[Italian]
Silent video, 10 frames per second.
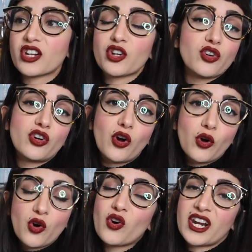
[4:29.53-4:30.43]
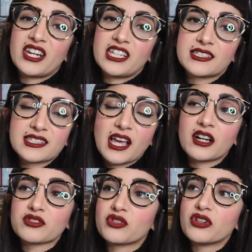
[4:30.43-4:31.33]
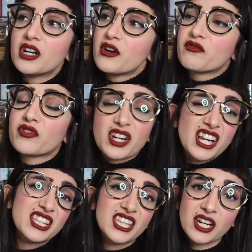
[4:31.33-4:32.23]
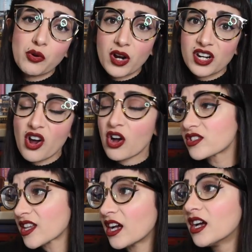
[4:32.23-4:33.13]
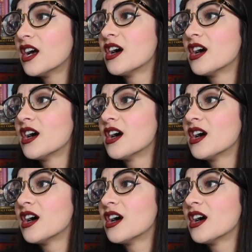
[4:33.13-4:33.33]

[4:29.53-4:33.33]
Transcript: e non l'ho ancora iniziato. Vorrà dire qualcosa?